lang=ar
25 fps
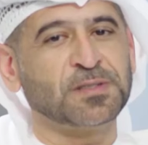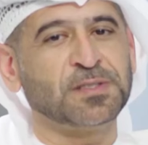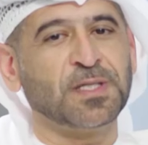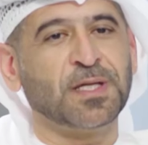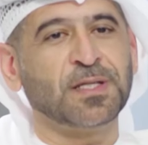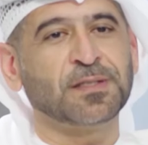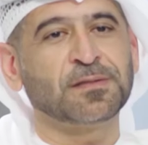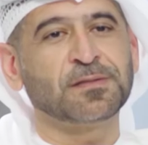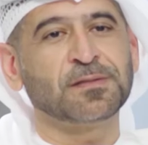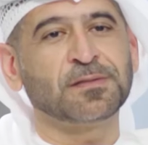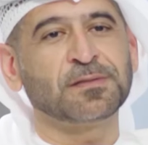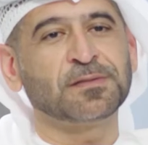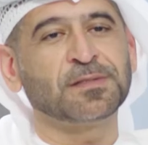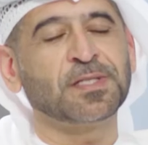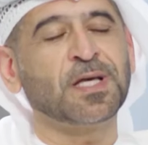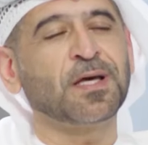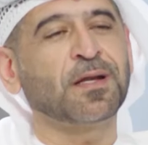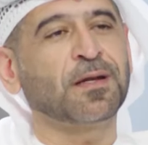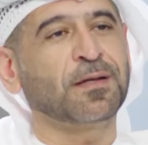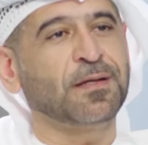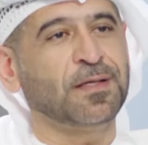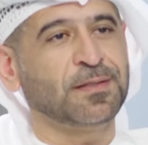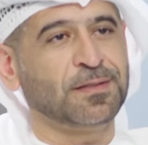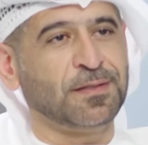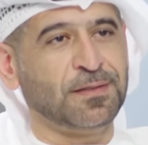زايد
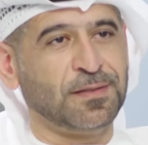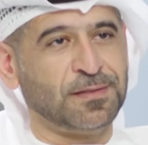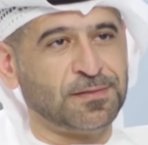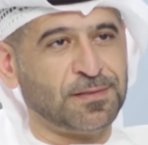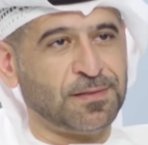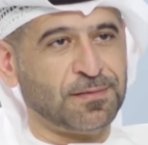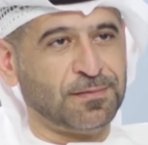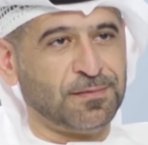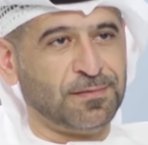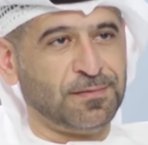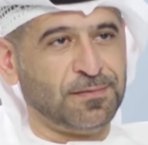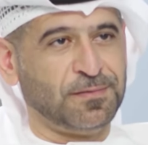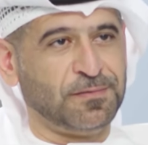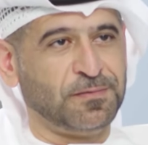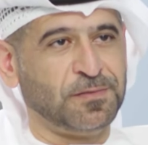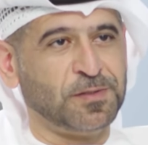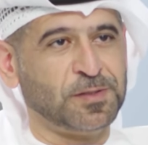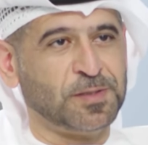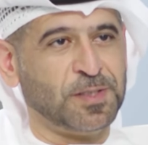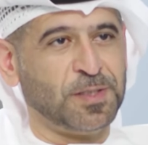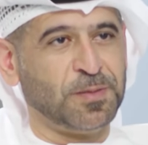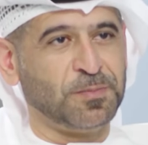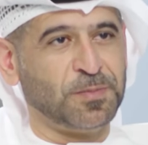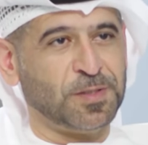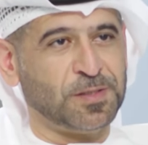زار نادي النصر في
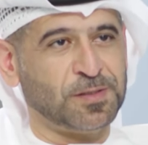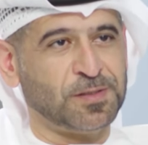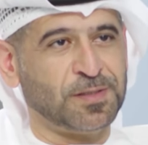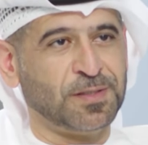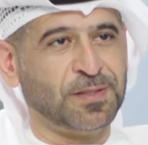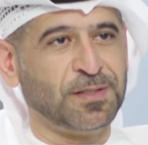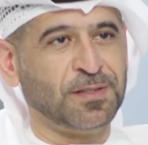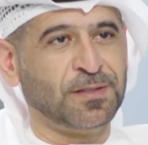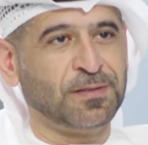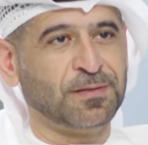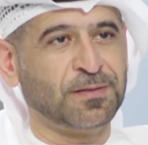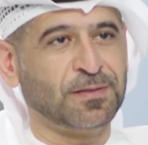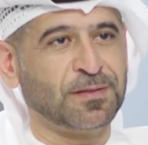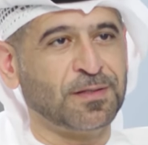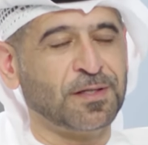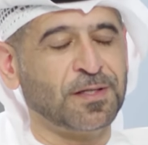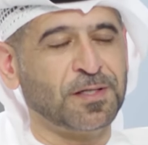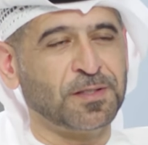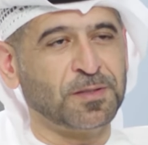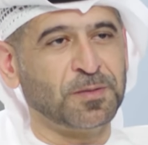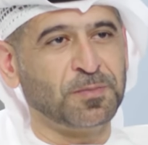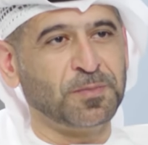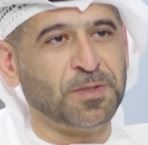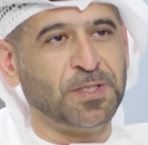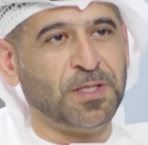سنه من السنين
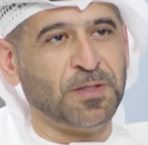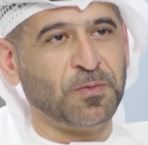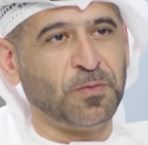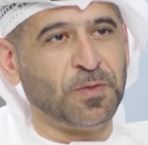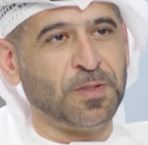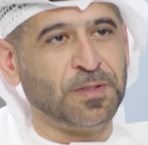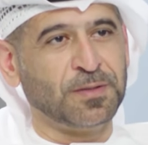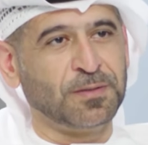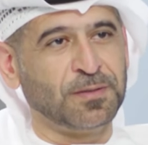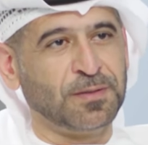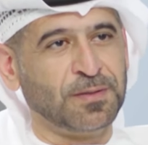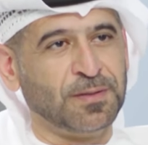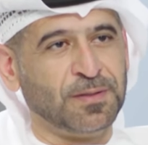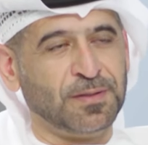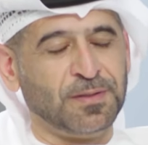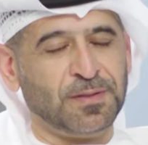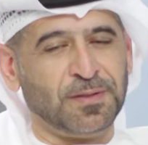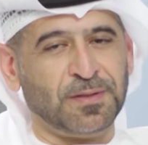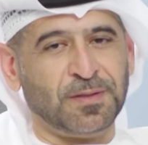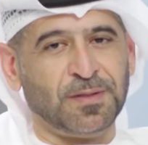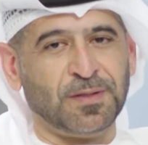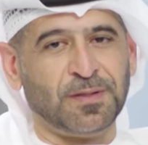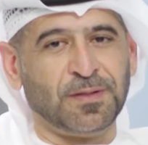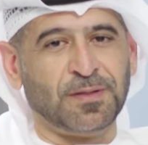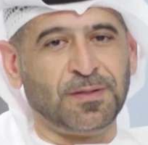كانت بدعوه
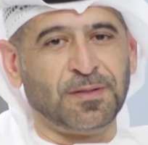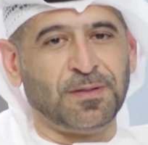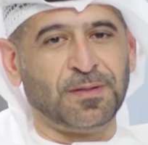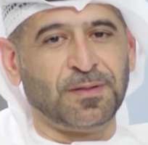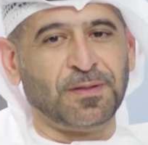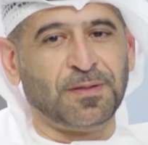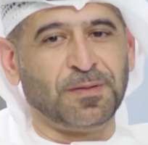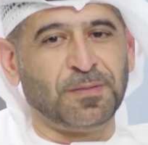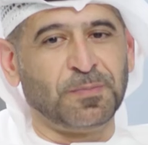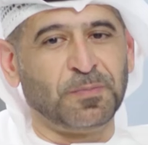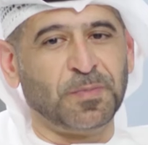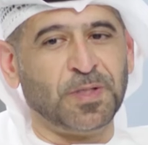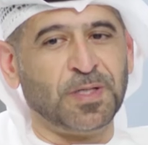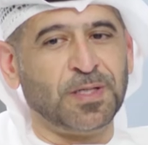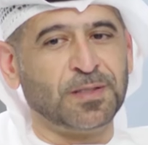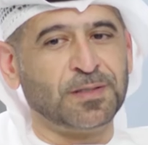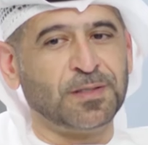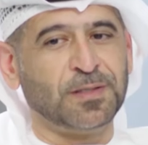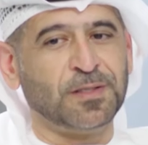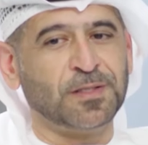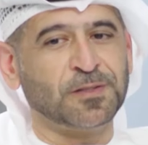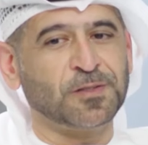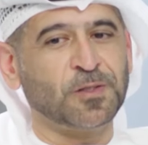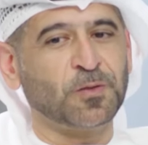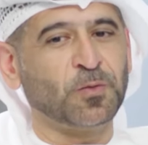آه، من نادي
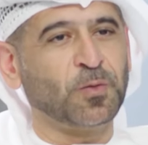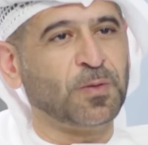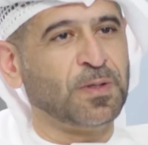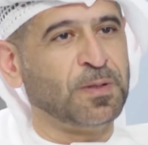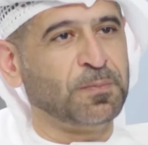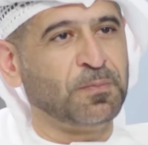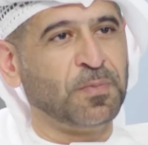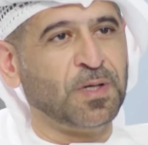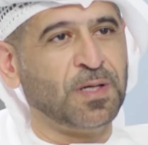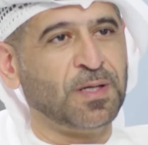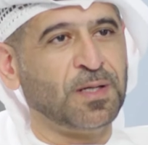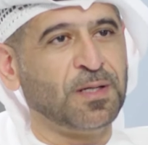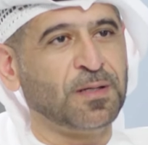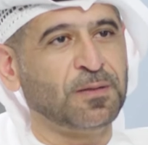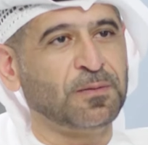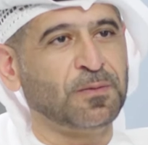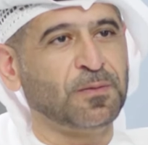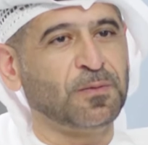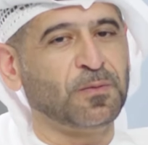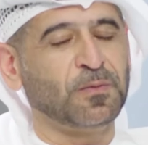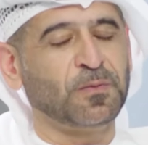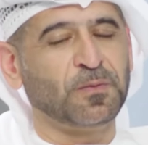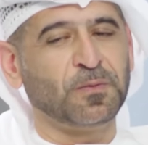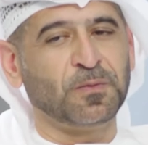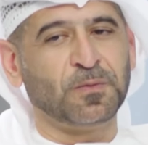النصر ولباها
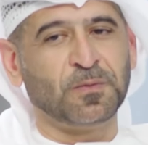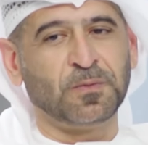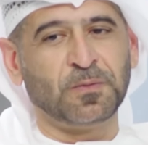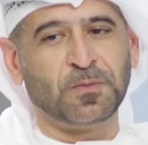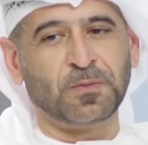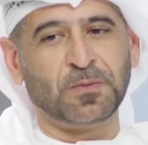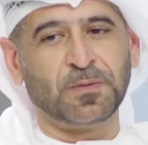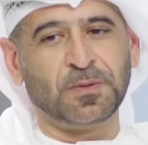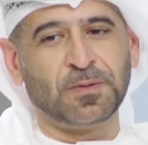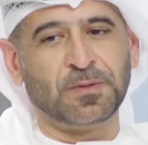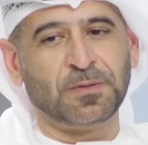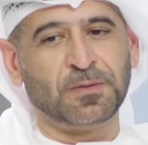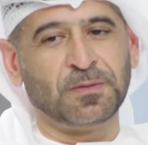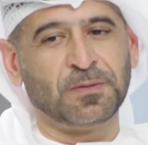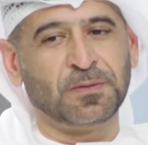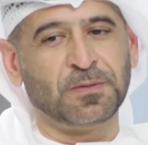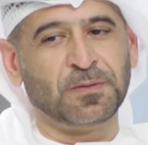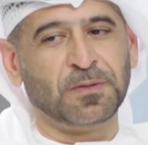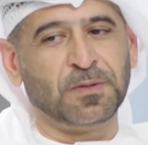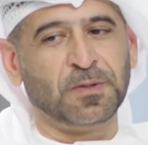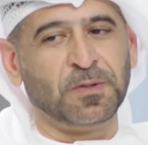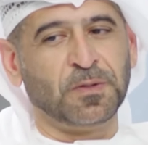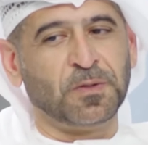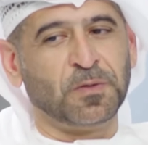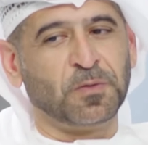
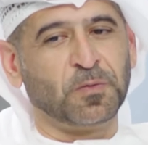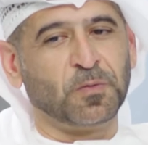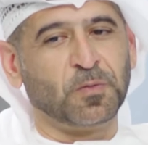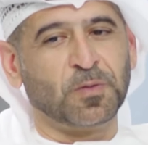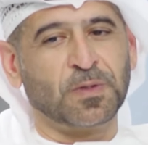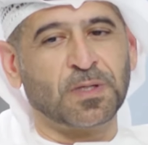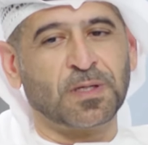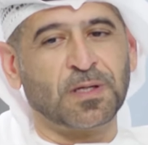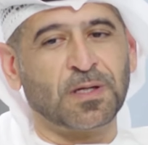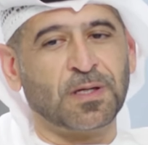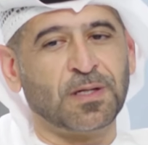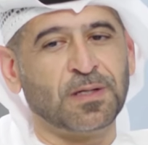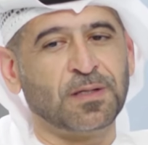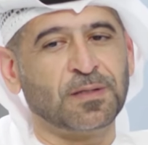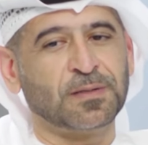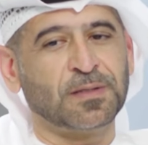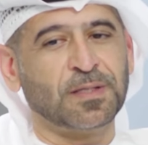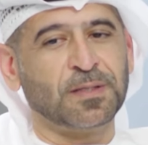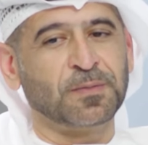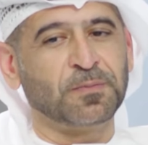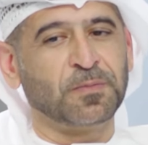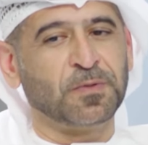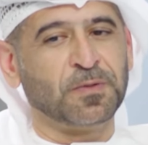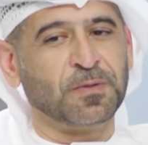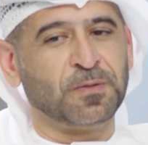وذكرانا
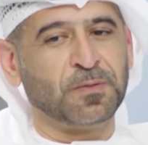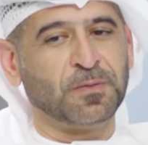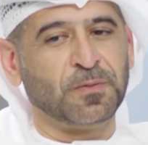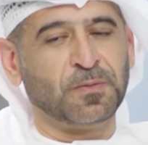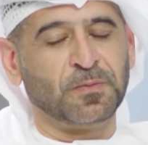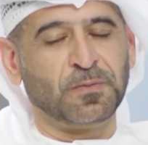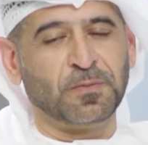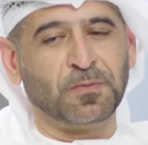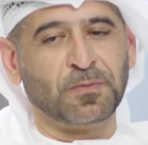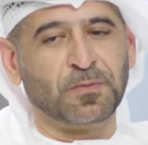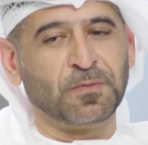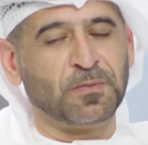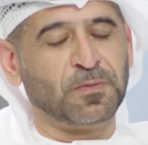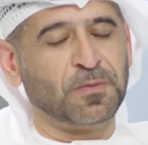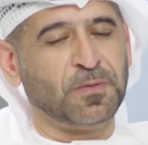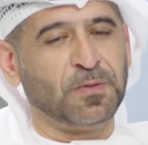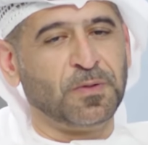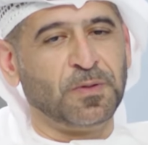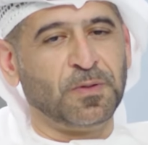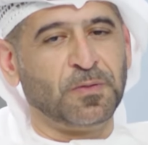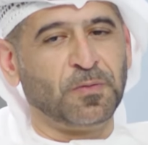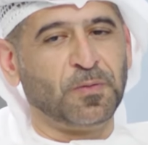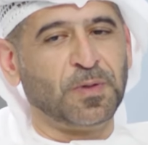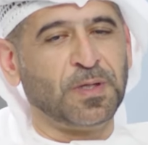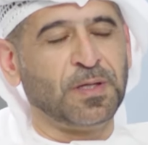طيب
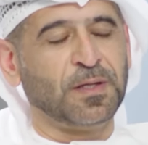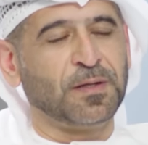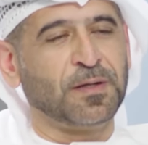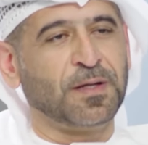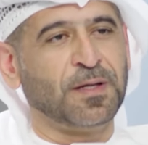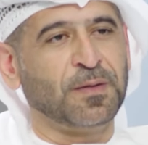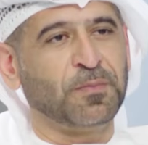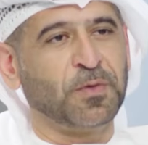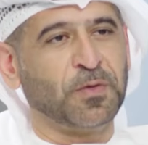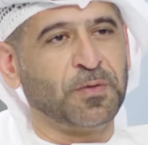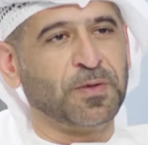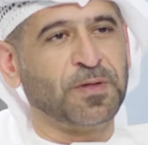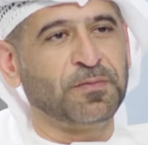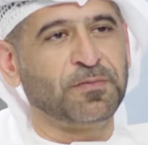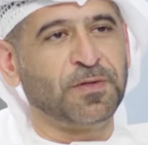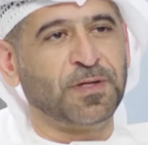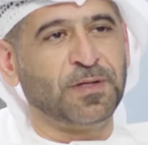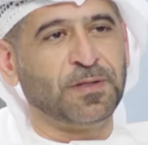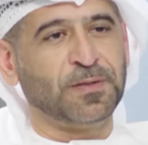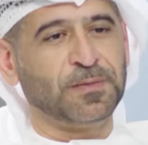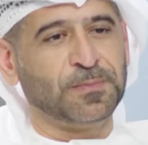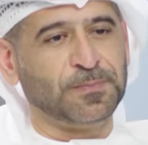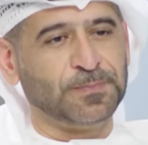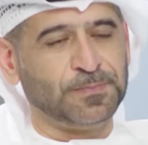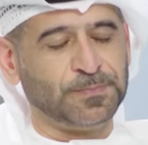والله يرحمه ويغفر
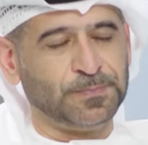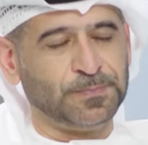له.